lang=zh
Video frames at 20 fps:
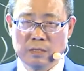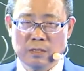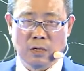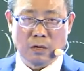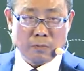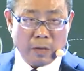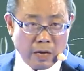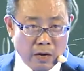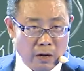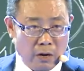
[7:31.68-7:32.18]

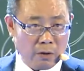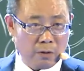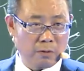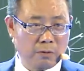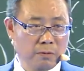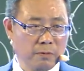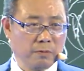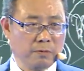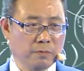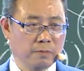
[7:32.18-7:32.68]
有没有？
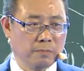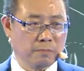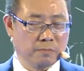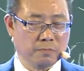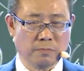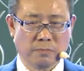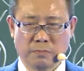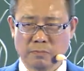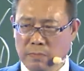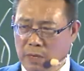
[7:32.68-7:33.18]

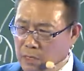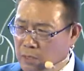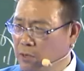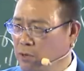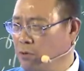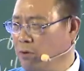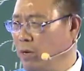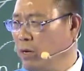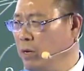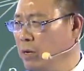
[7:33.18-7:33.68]
没
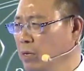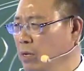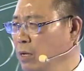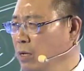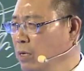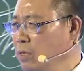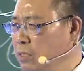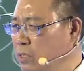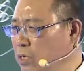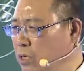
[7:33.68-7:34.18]
有啊。
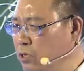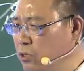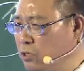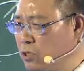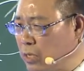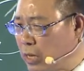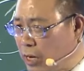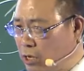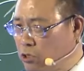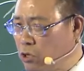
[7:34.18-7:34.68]
这个就
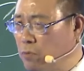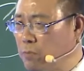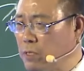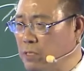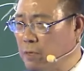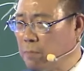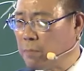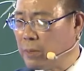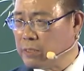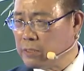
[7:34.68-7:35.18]
是爱多美
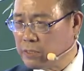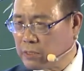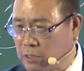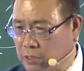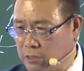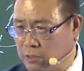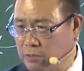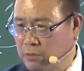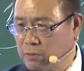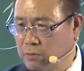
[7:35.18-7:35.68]
的本质，
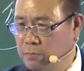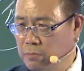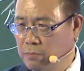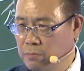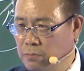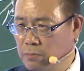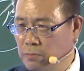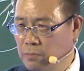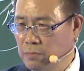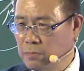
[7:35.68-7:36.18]

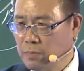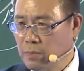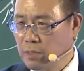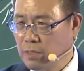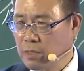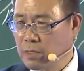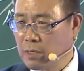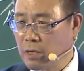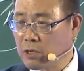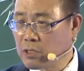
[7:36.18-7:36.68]

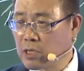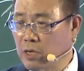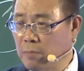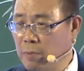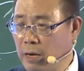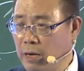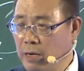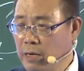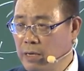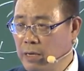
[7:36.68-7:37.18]
了解
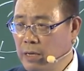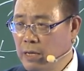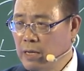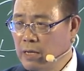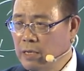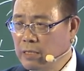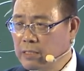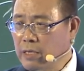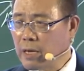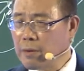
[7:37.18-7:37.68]
吗？
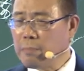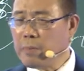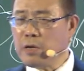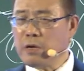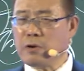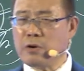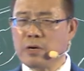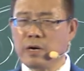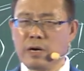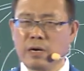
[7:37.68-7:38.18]
在没
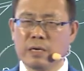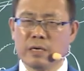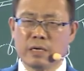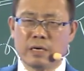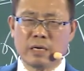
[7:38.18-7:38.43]
有任